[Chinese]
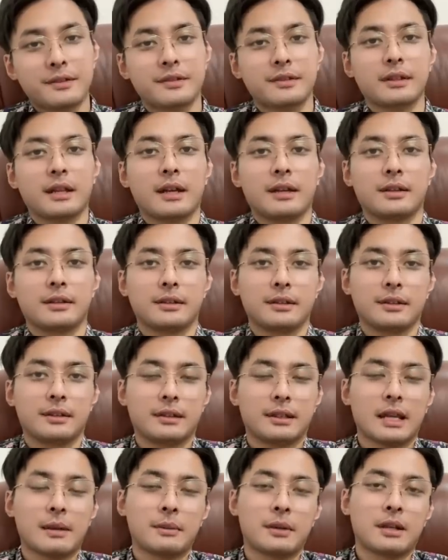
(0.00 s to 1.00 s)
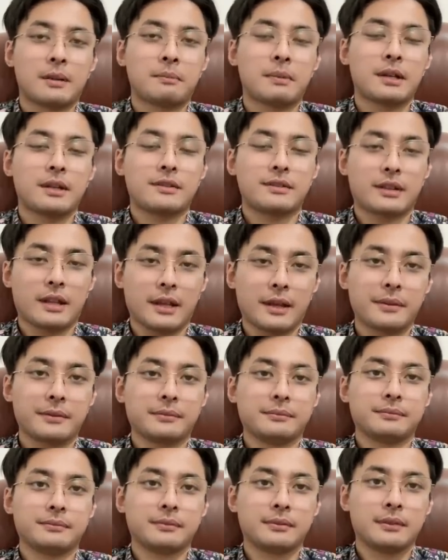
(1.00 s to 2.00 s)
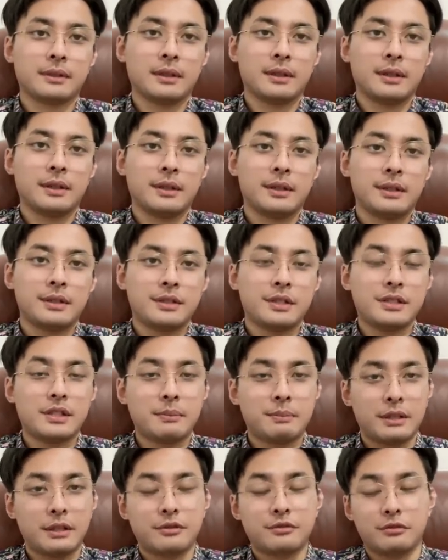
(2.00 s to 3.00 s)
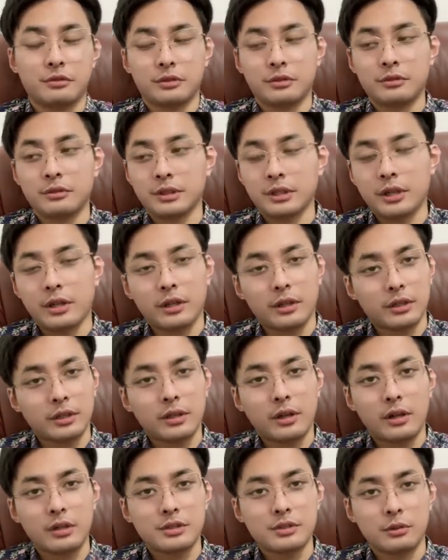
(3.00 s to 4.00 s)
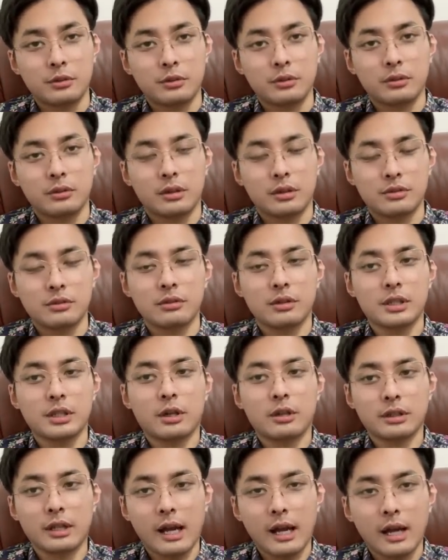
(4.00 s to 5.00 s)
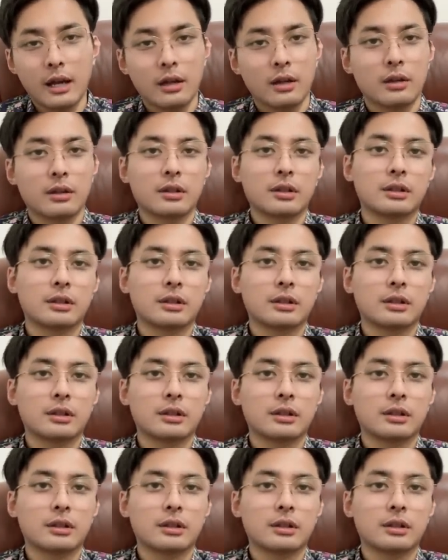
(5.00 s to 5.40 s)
斯呢，代表了巴勒斯坦，习近平主动要要求就邀他